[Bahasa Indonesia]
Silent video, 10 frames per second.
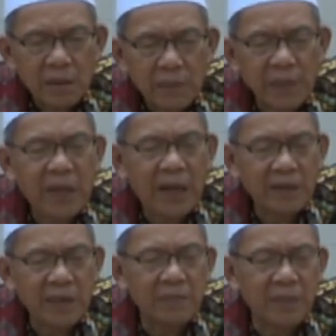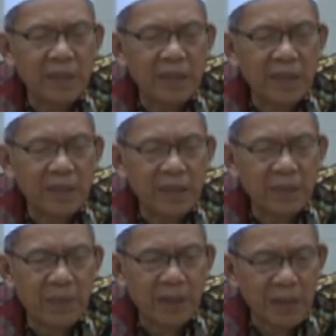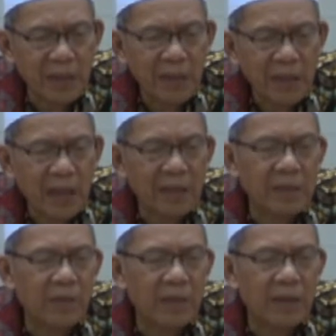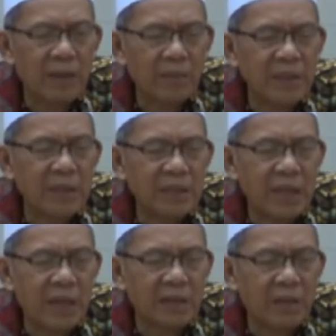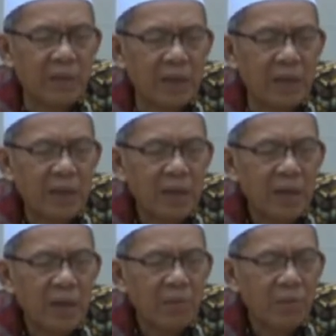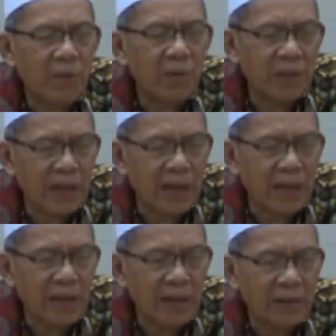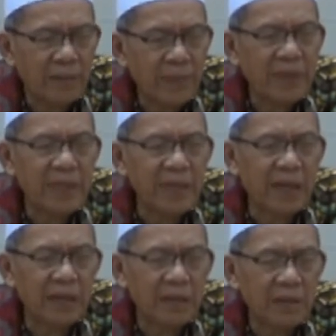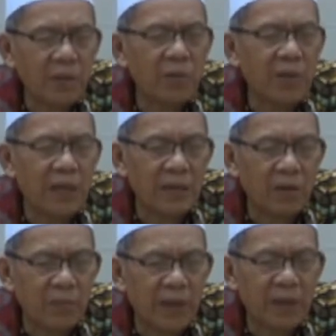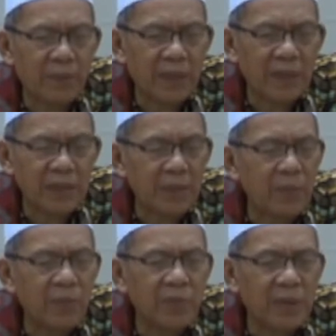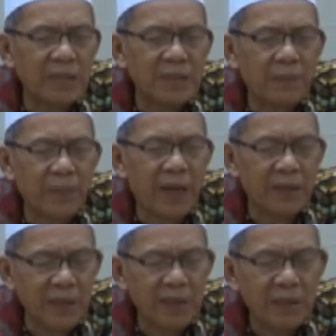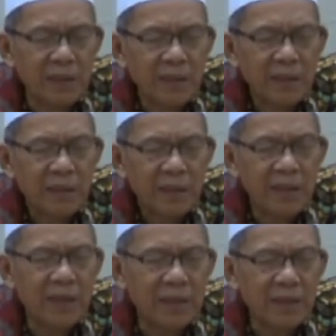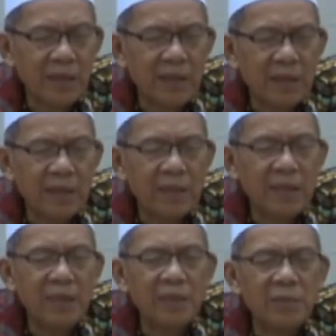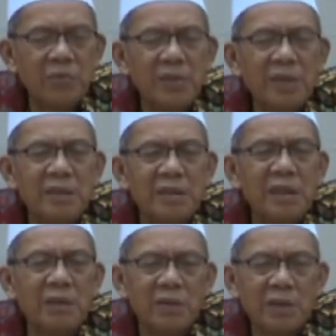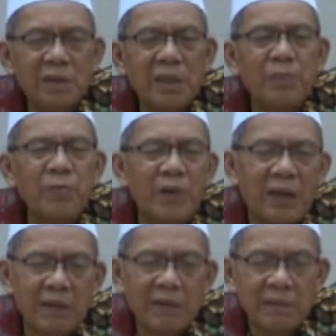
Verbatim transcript: prihatin menenarika ibadah atau anak menyesal atau anak boga pikiran dorongan naon bayi tapi timbul rasa prihatin tina hatina itu igtiror, tipuan.